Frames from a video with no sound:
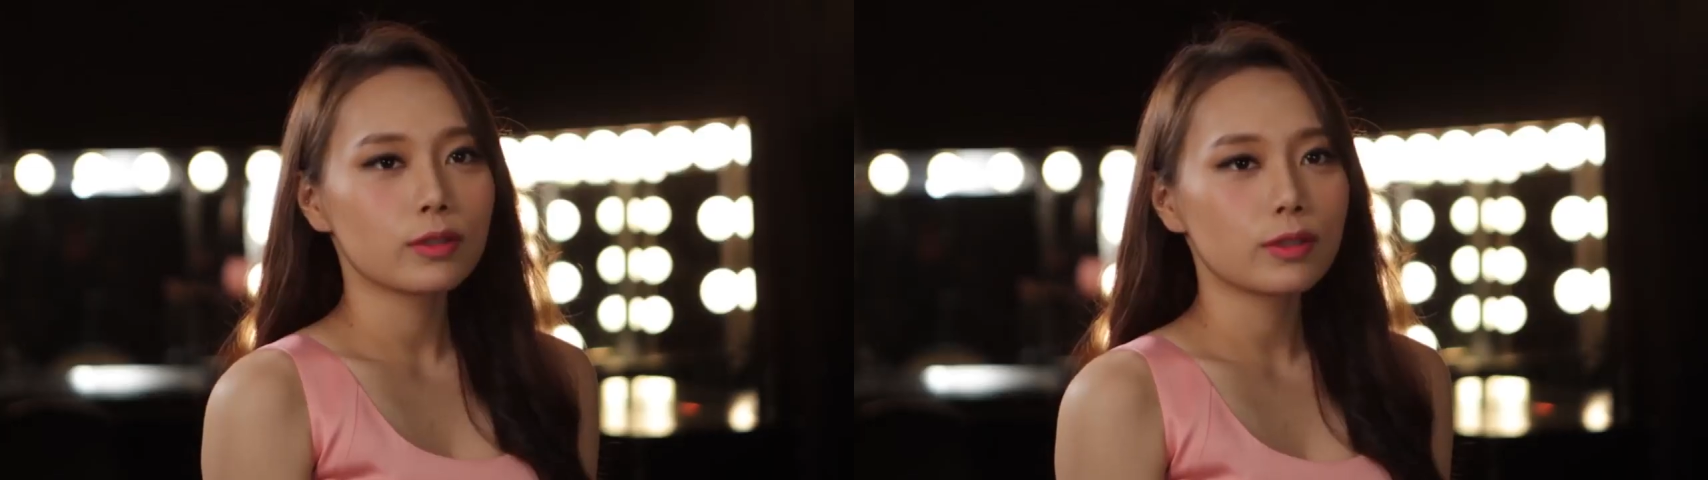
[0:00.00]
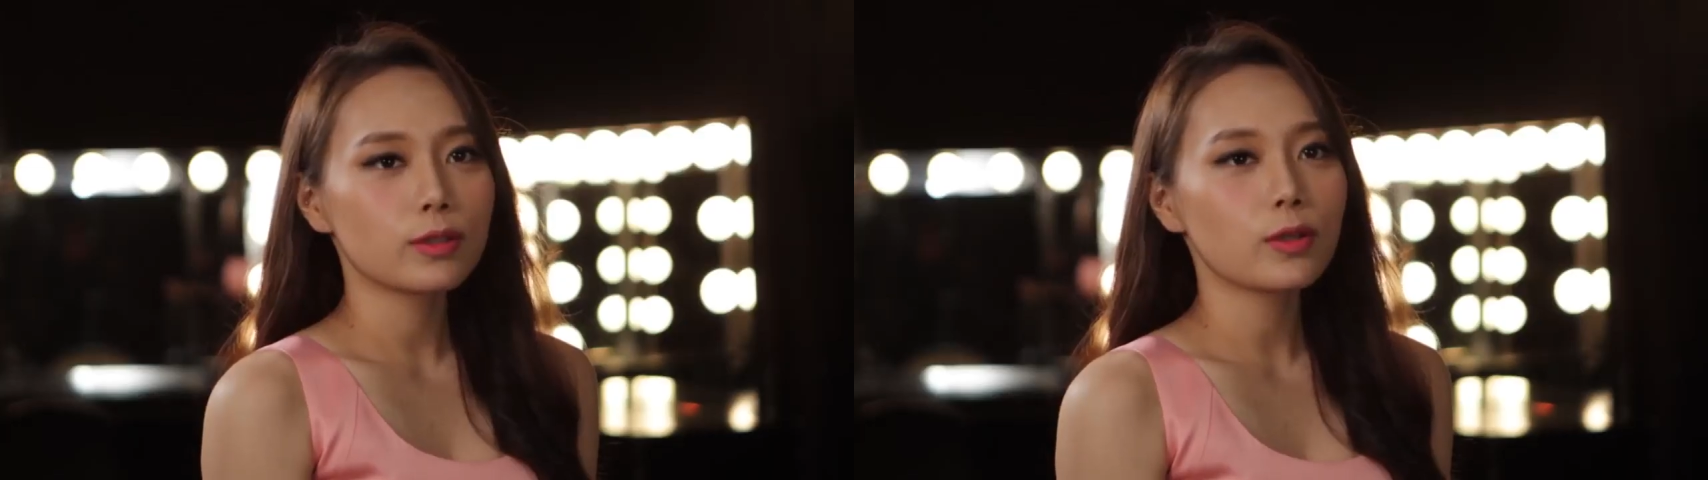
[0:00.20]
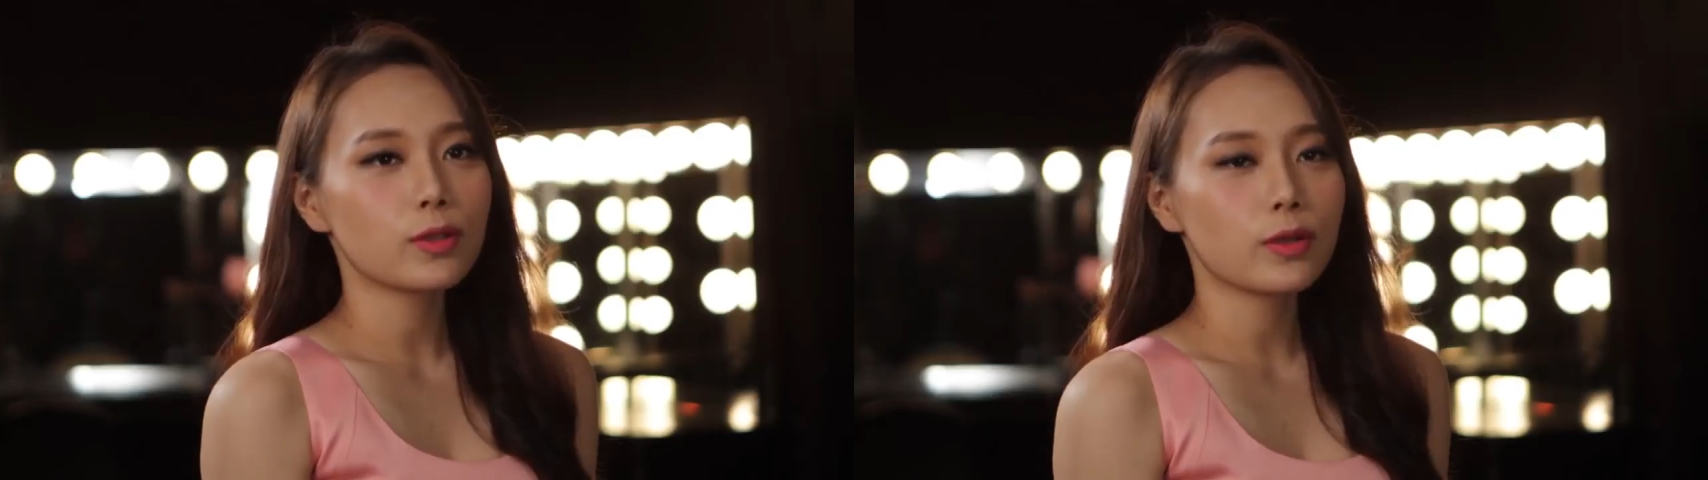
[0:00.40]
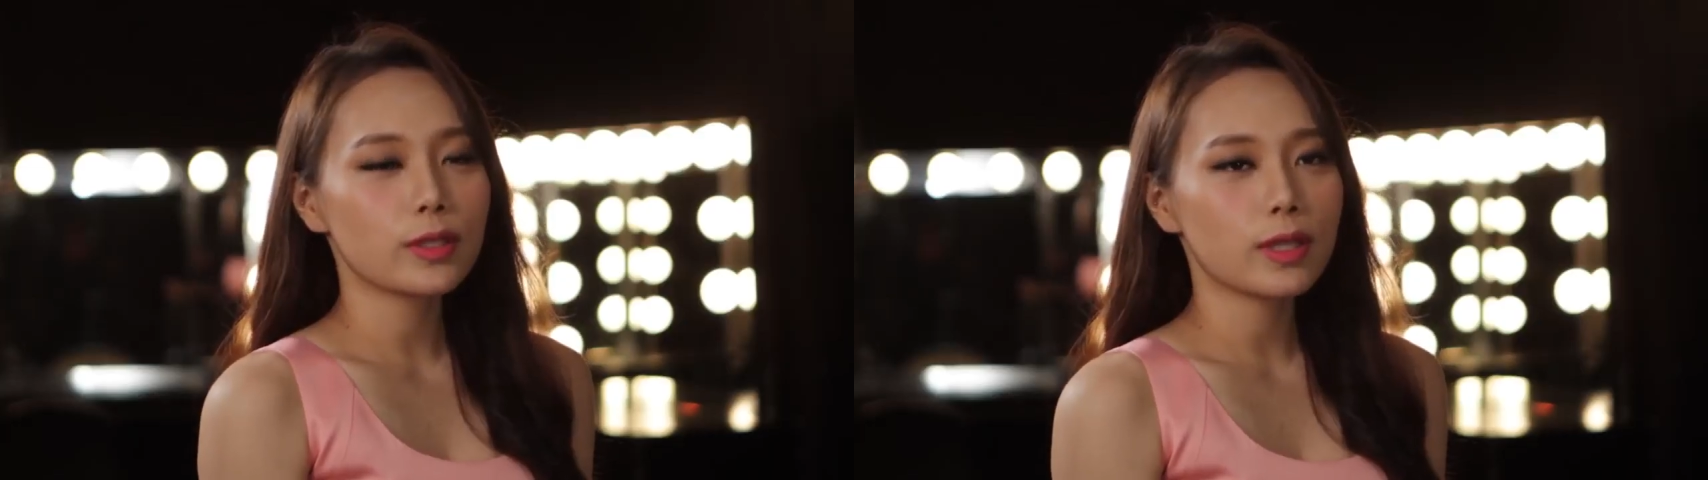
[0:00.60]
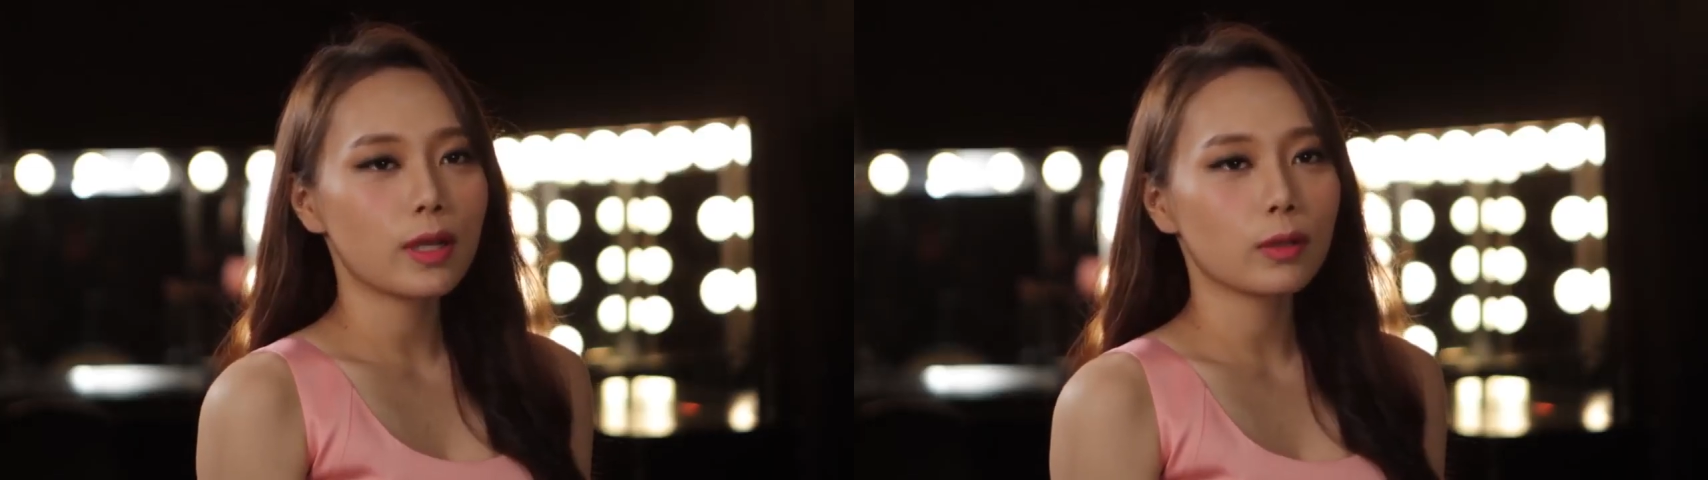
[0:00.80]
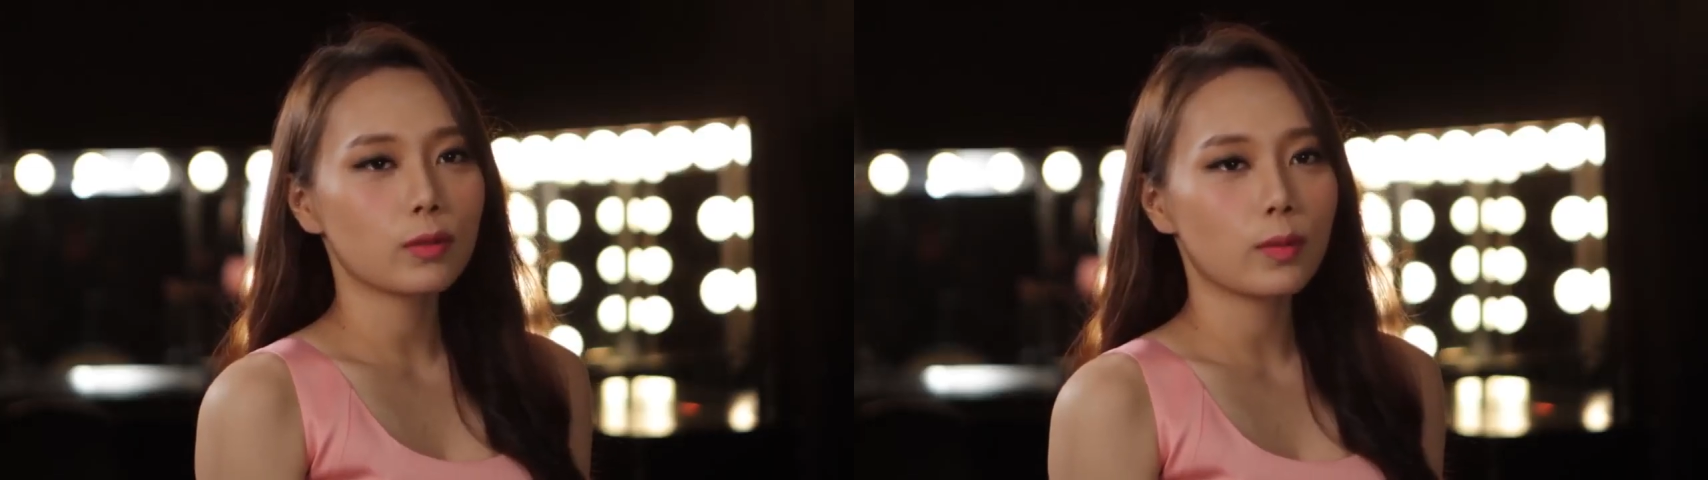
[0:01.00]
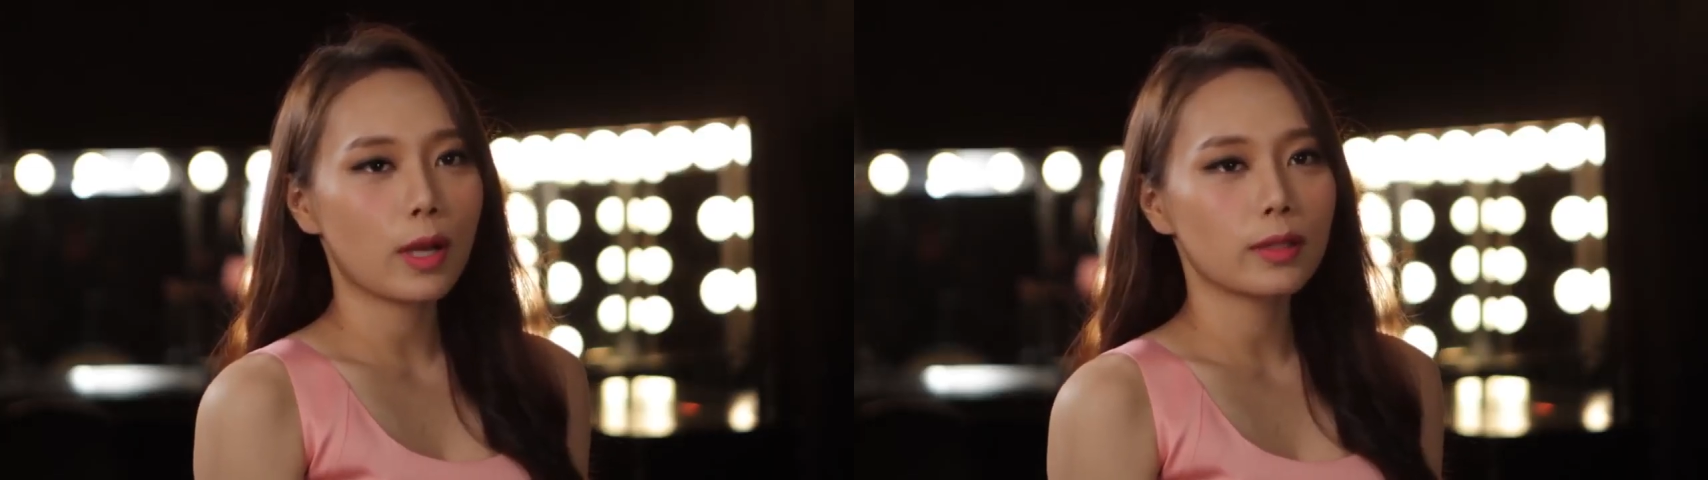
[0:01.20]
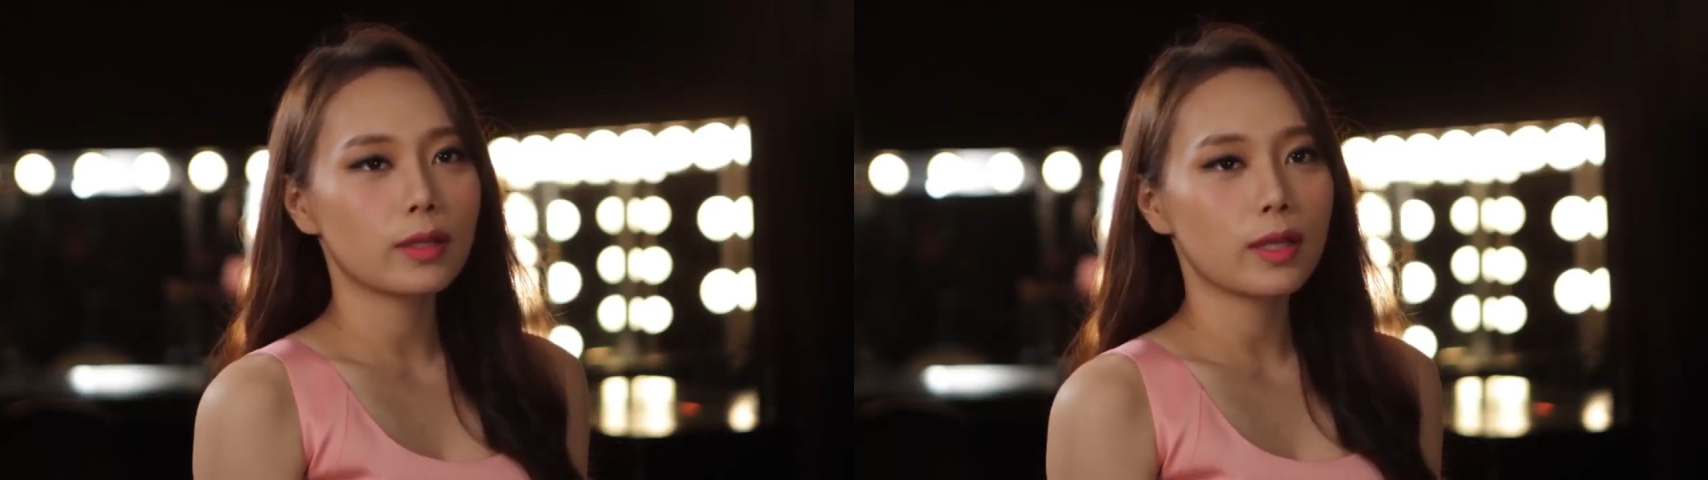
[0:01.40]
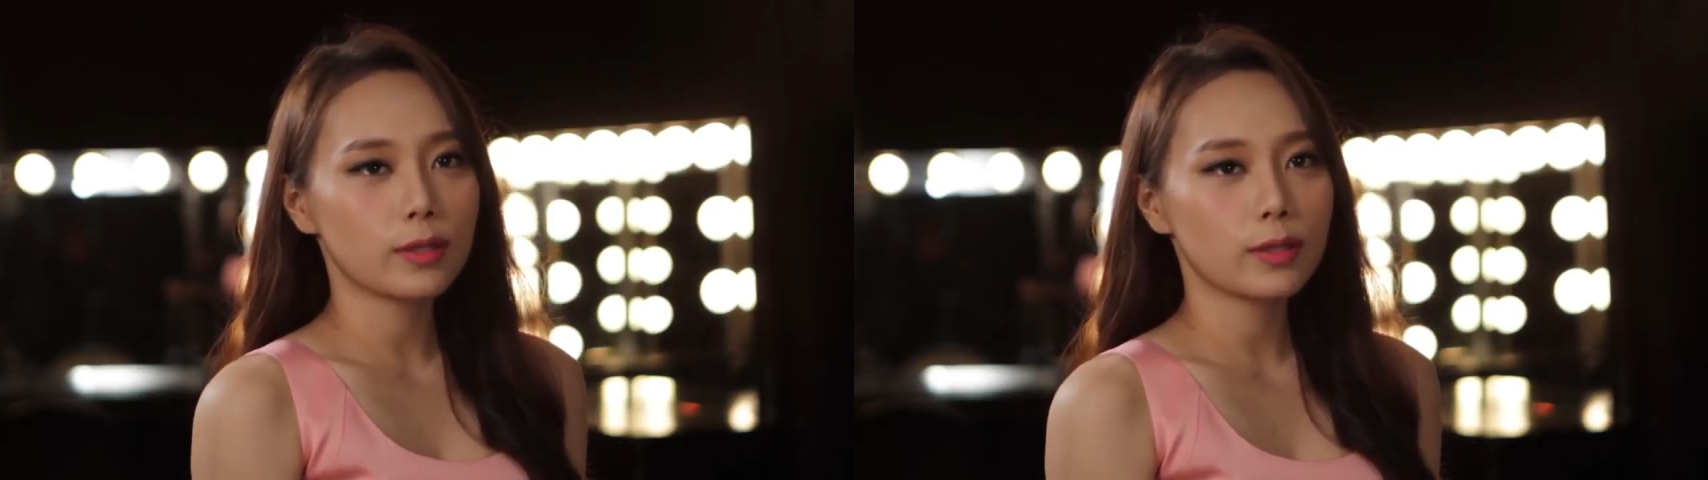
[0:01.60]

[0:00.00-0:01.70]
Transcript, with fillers: 그리고 긍정적인 생각도 많이